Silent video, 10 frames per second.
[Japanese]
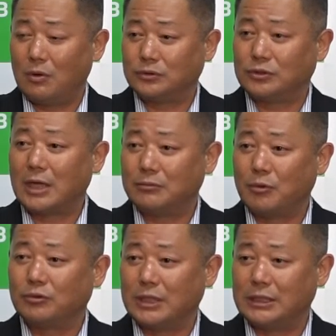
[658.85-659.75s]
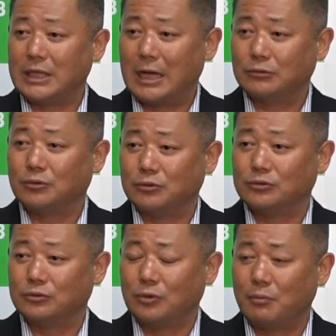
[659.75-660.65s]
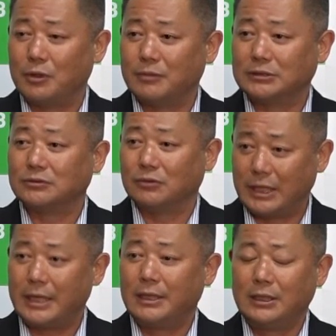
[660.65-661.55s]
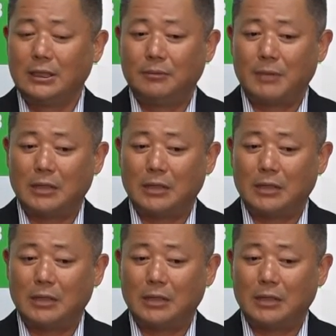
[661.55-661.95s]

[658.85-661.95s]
主たる目的であるというふうに思いますので、まあ、あ